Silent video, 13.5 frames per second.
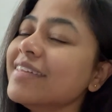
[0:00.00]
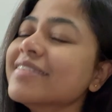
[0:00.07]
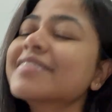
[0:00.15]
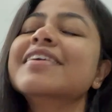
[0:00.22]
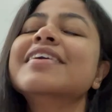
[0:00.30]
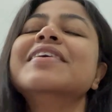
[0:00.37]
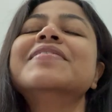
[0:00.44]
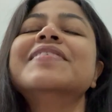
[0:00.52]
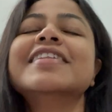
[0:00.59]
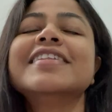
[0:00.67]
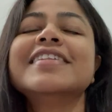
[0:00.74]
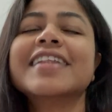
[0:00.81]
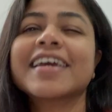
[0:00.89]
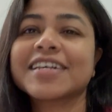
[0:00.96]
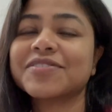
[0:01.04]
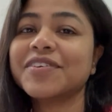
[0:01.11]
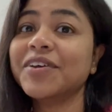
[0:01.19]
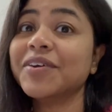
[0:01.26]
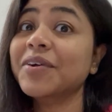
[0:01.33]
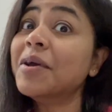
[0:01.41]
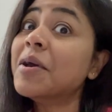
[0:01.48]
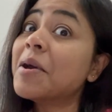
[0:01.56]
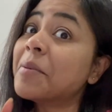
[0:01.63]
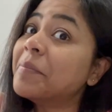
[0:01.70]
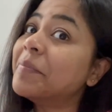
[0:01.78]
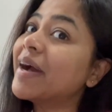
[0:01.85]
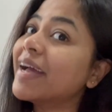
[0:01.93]
সি ইউ ইন নেক্সট ভিডিও
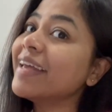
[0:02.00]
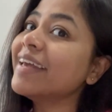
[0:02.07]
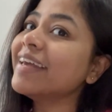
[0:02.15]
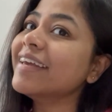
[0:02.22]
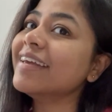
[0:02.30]
বাই